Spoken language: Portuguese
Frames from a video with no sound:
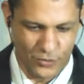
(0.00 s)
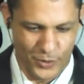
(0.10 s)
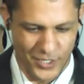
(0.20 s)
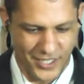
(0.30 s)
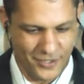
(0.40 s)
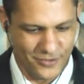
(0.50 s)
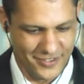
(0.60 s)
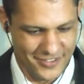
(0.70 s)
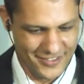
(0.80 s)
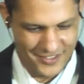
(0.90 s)
do meu lado.
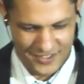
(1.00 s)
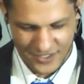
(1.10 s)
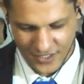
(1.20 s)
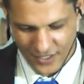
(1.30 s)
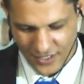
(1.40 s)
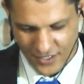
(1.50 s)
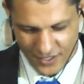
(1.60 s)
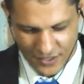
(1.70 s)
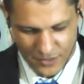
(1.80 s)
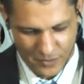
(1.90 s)

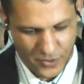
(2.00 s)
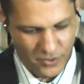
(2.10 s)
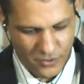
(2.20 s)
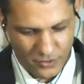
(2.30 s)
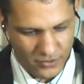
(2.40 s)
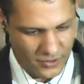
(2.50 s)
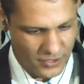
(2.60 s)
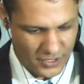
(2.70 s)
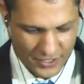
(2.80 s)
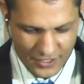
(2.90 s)
Pronto.
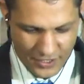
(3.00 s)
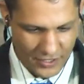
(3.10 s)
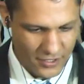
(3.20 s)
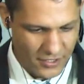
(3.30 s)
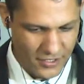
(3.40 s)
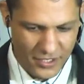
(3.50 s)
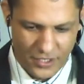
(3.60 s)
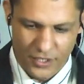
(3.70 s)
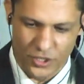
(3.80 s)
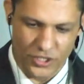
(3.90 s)

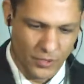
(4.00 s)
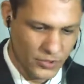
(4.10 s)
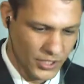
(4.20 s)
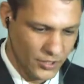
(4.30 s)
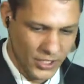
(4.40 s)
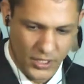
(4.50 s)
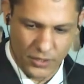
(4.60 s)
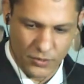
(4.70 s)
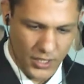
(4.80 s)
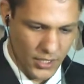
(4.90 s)
Estamos dando
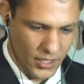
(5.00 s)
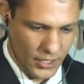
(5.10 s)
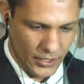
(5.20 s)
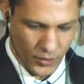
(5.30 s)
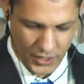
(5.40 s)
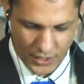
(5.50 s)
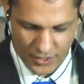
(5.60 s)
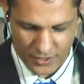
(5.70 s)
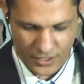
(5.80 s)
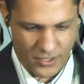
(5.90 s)
início à
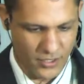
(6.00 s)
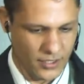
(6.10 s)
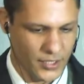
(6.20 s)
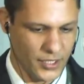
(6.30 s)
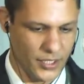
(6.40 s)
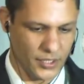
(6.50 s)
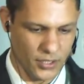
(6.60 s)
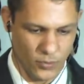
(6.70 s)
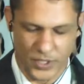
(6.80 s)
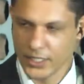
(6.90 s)
nossa
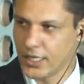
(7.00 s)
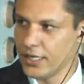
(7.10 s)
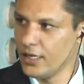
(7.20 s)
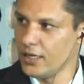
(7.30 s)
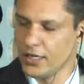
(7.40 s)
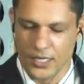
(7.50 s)
sessão plenária.